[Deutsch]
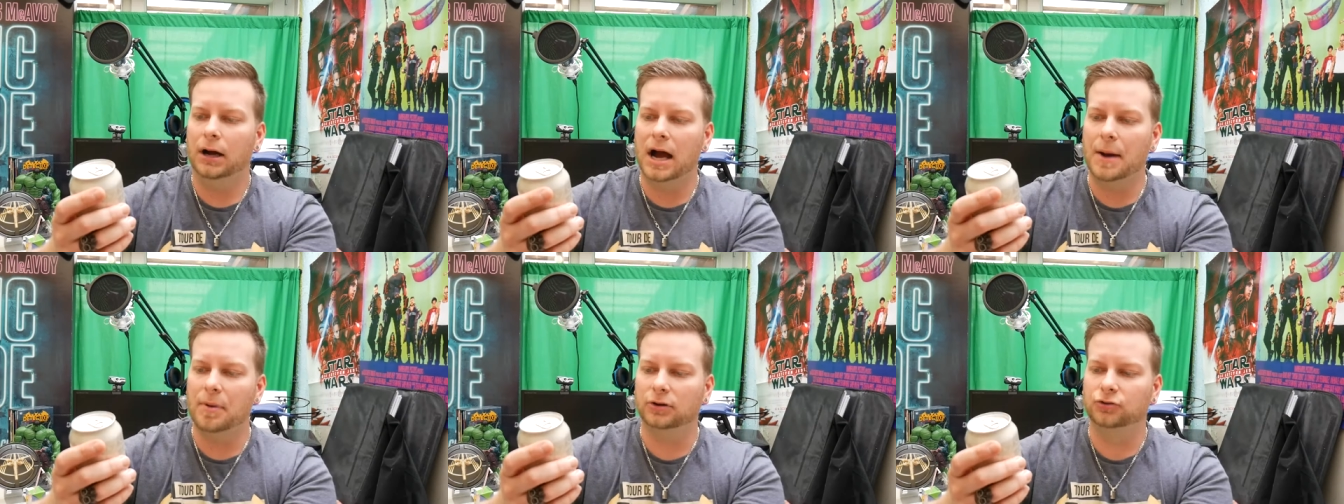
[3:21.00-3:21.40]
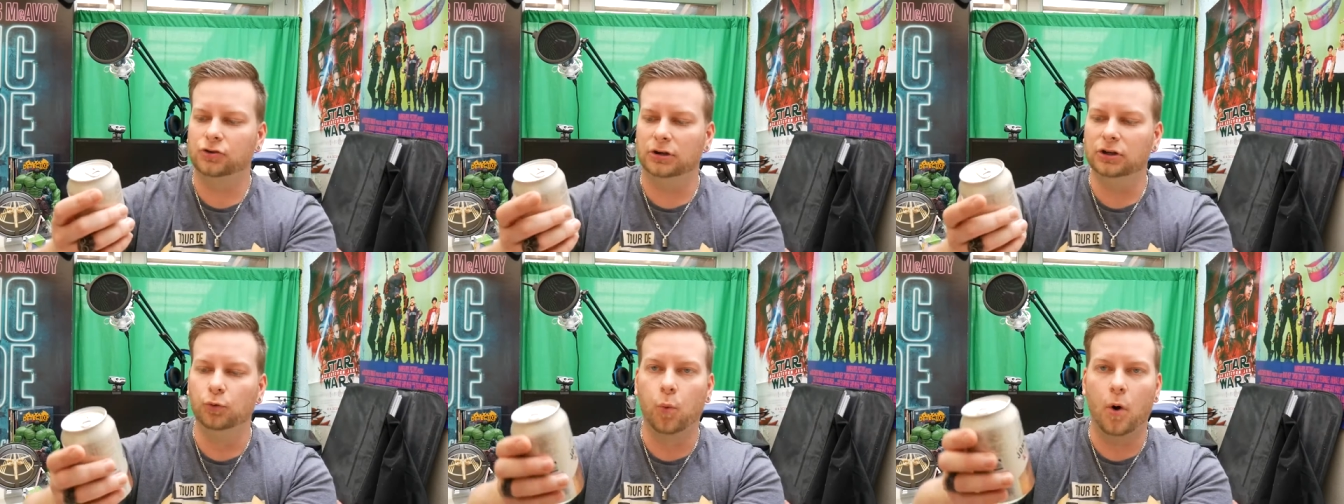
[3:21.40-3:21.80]
Einmal
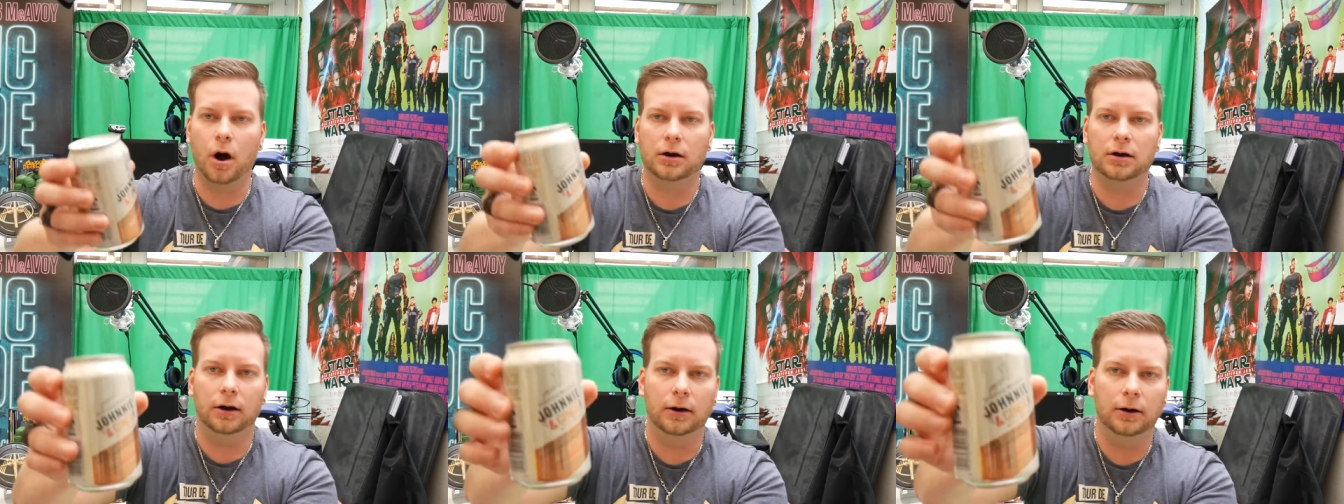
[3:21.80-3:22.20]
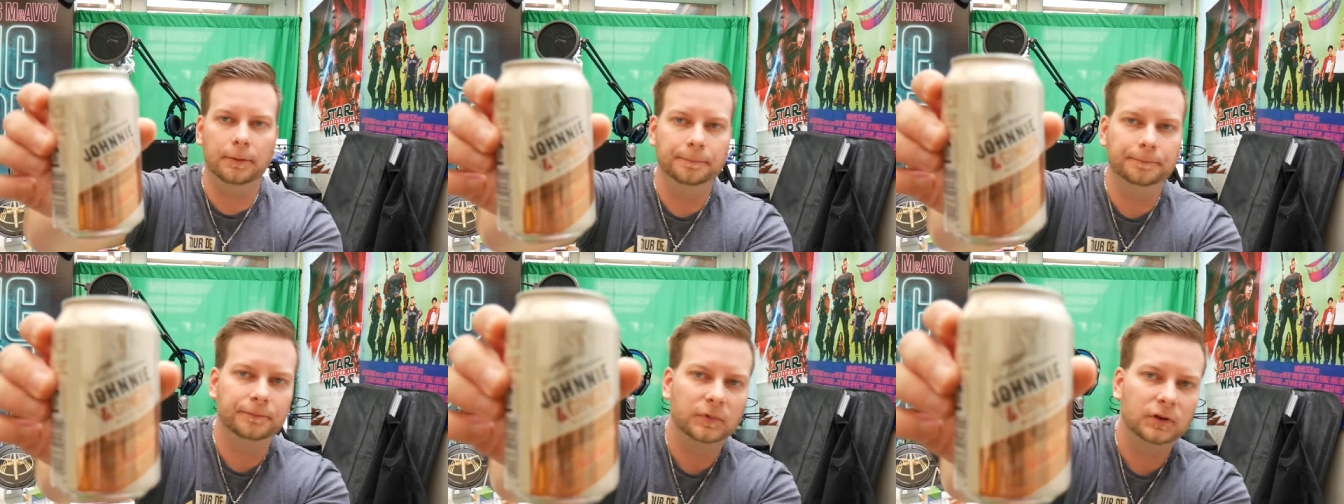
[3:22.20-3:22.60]
Johnny Walker.
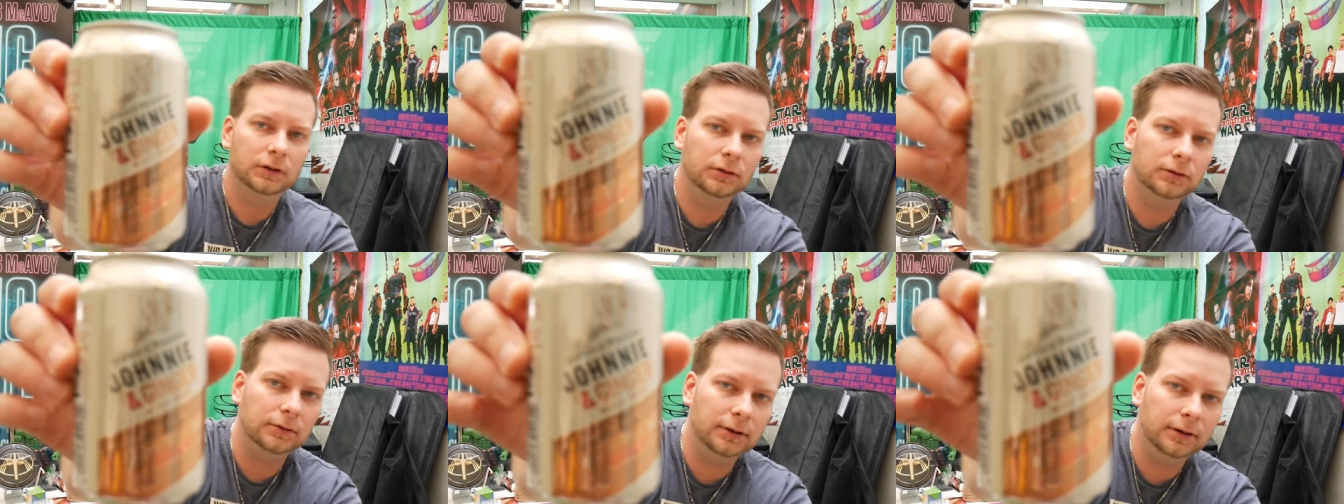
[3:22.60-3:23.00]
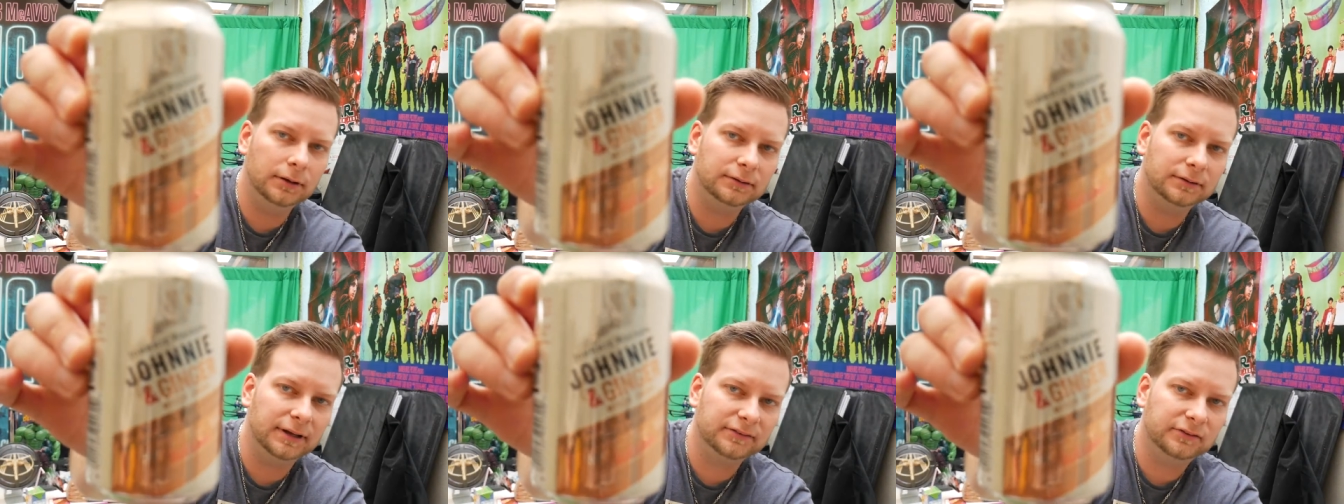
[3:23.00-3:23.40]

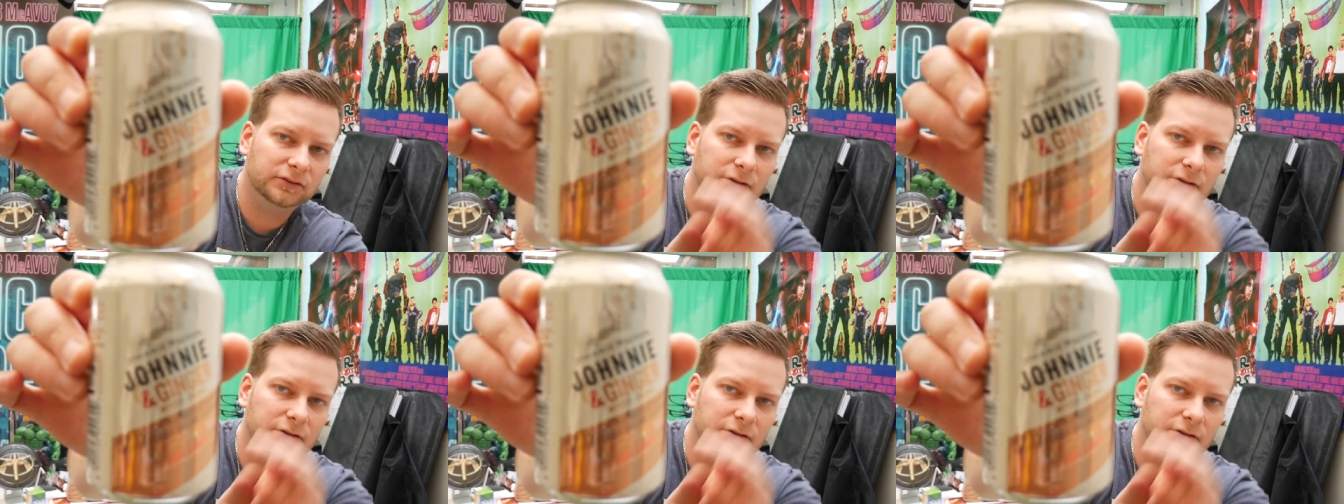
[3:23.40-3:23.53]
Das ist